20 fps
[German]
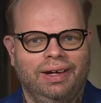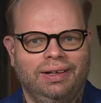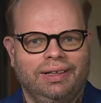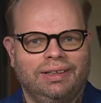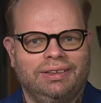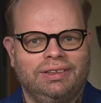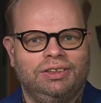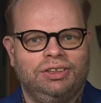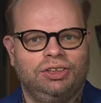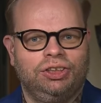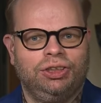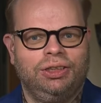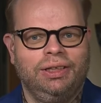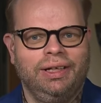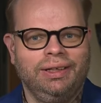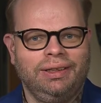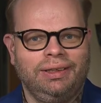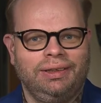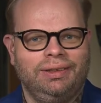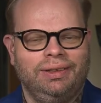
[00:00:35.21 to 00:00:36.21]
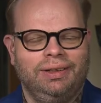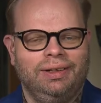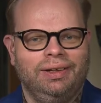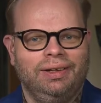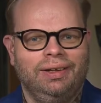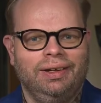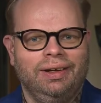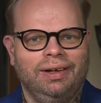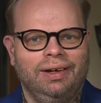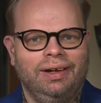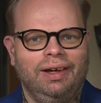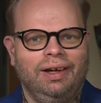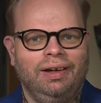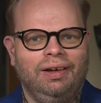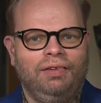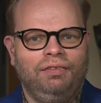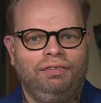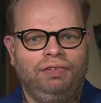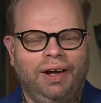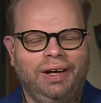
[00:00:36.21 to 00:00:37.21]
Das ist schlicht
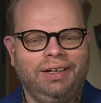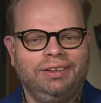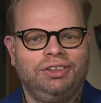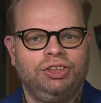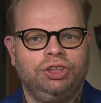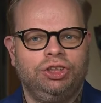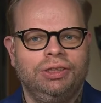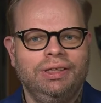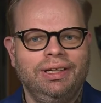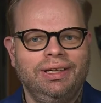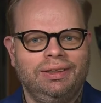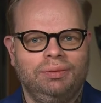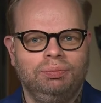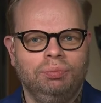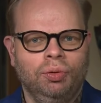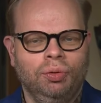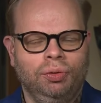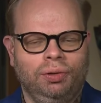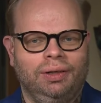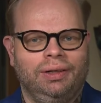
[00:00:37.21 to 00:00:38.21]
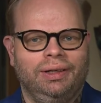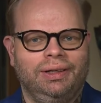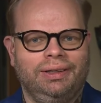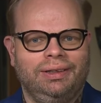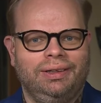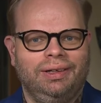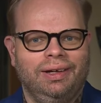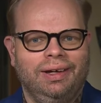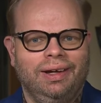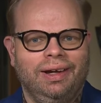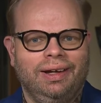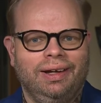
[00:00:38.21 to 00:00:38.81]
faktisch nicht möglich.